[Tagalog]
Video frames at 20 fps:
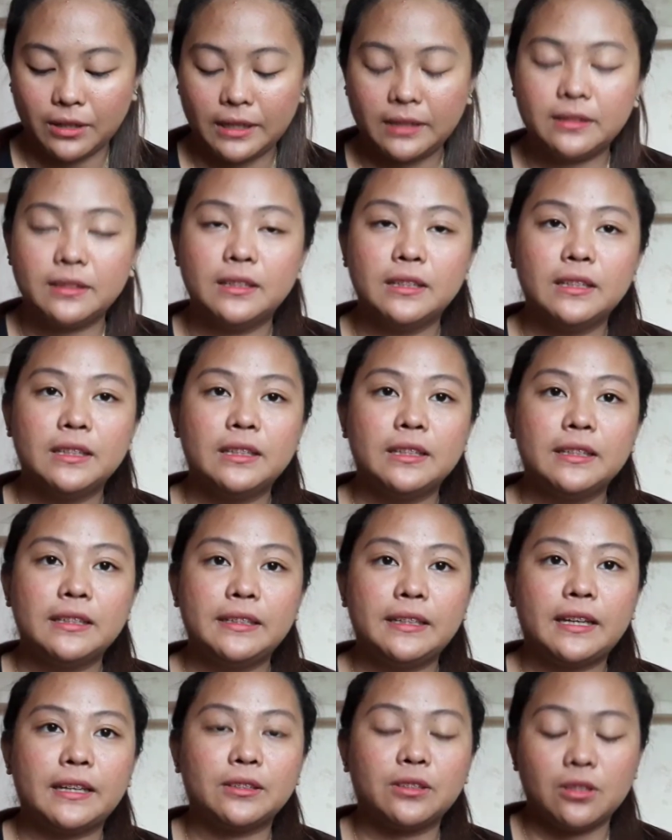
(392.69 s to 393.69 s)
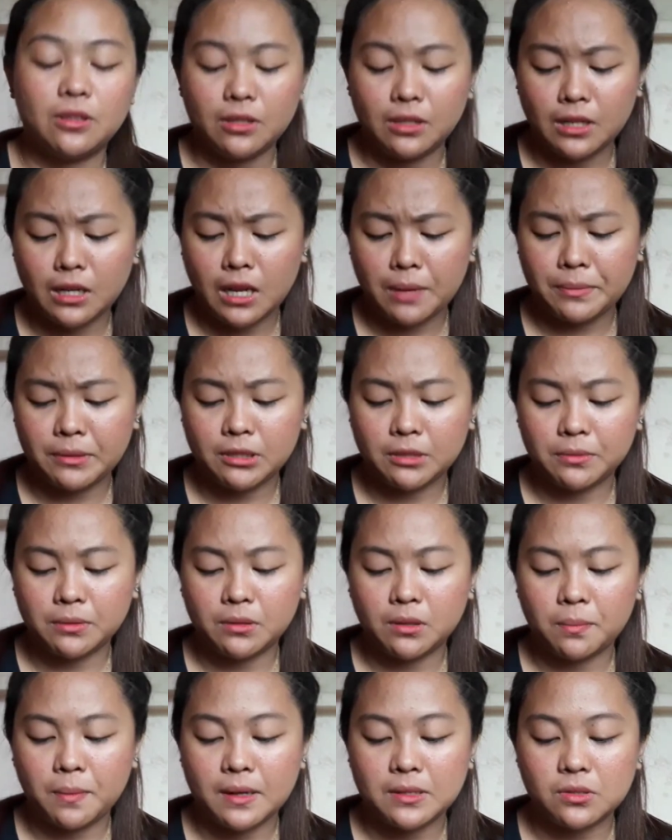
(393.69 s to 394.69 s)
And, yeah, ito yung ginagamit ko
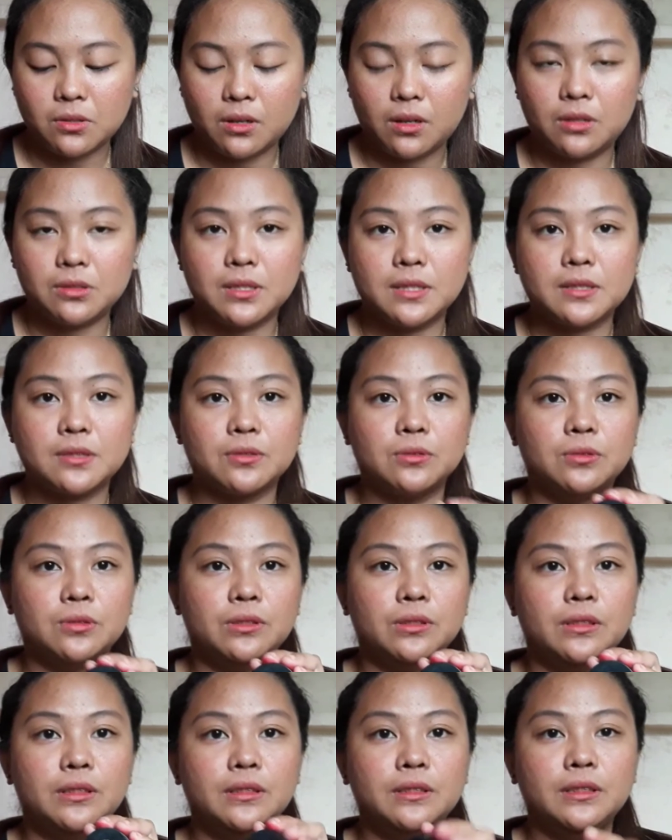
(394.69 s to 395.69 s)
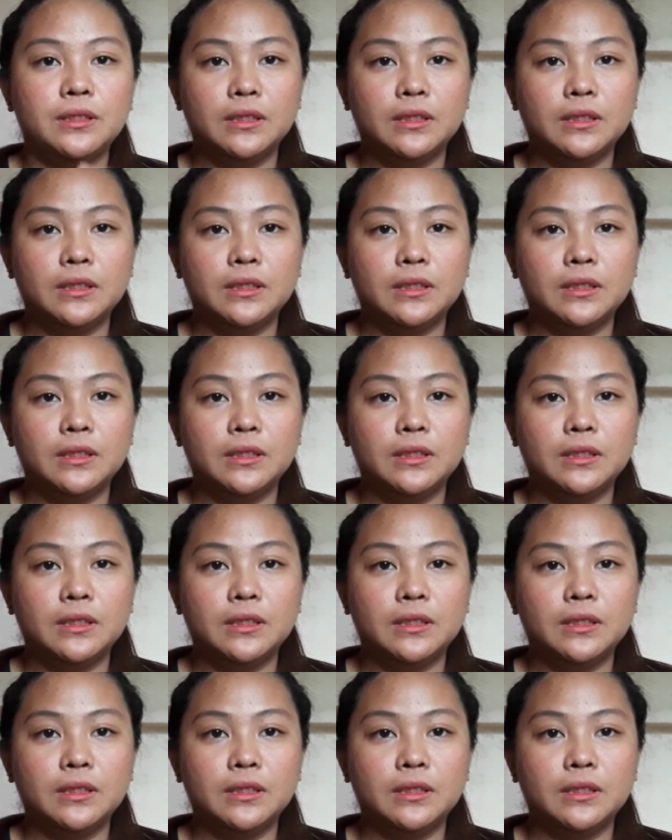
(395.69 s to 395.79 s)
pagkapasok ako sa school.